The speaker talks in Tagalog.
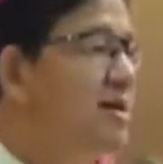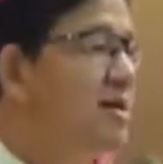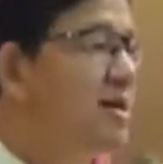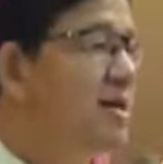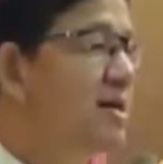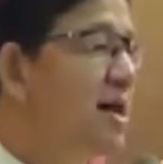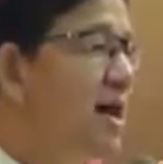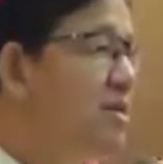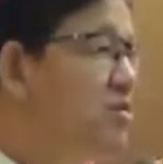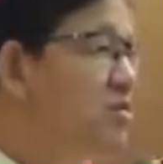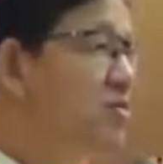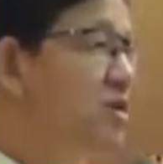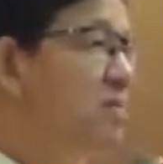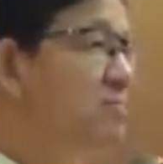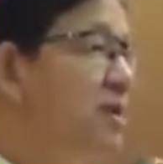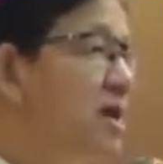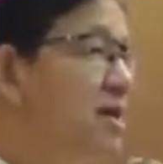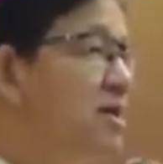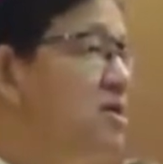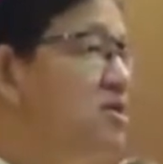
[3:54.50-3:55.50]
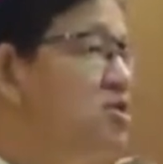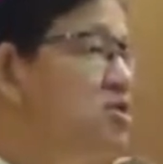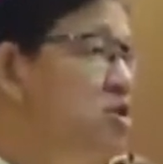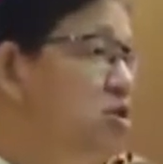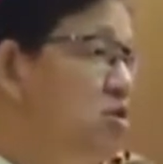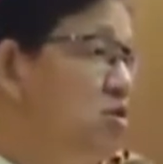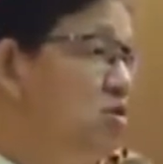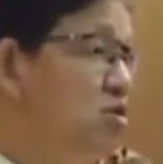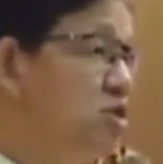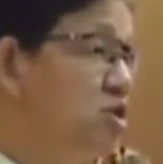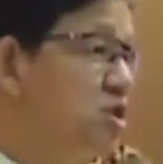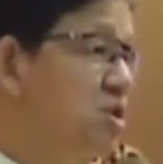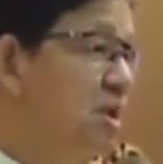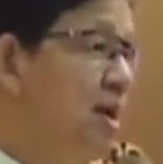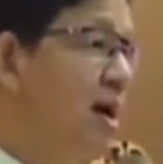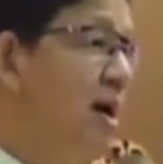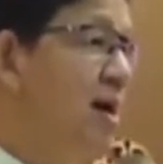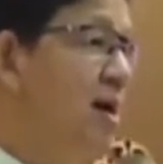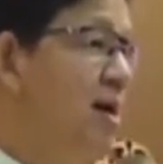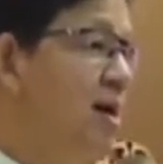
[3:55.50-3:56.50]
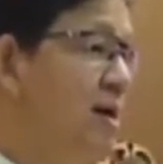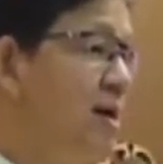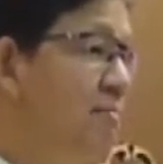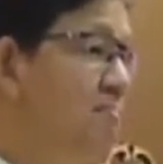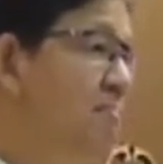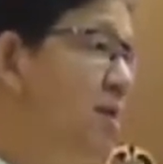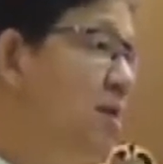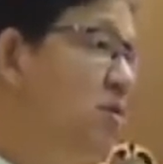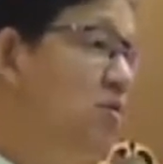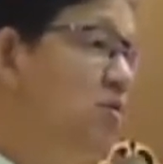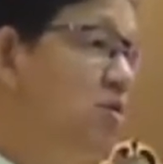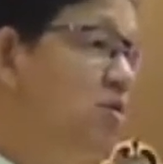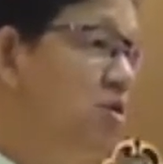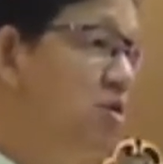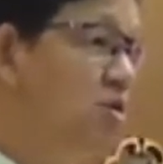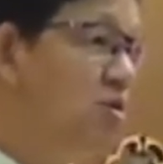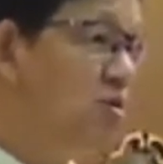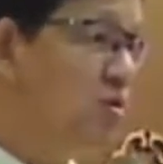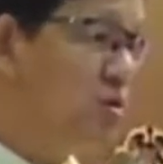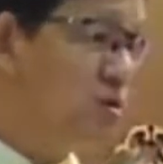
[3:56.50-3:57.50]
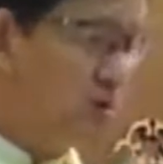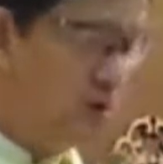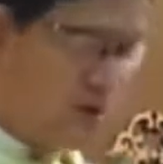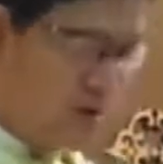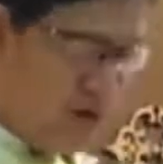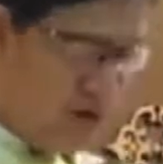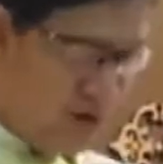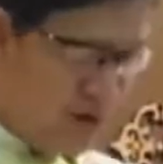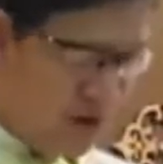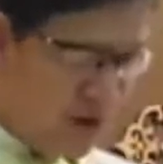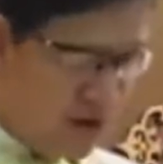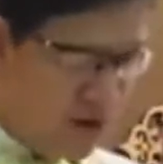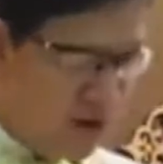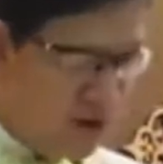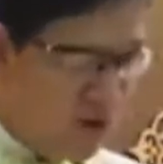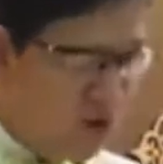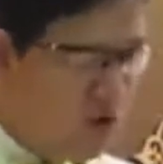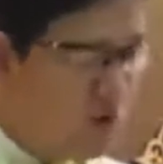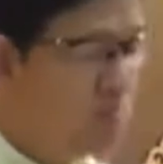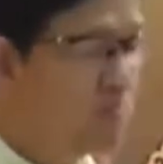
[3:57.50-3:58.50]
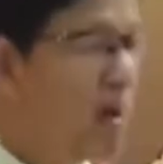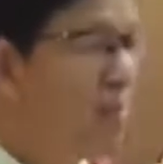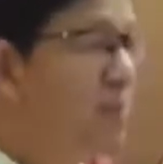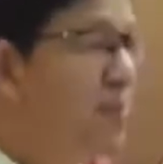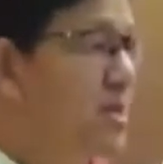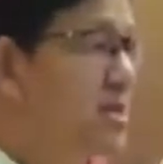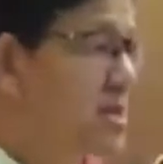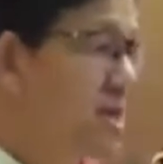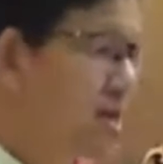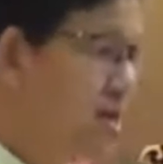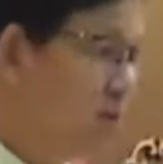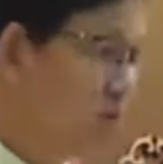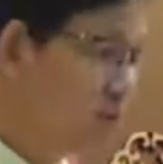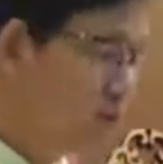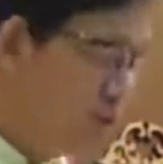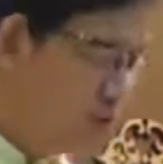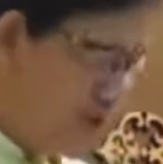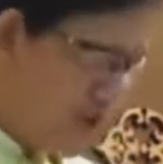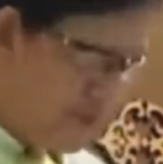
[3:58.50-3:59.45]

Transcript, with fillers: aduna may Dios nga maluluyon ug mapasayloon.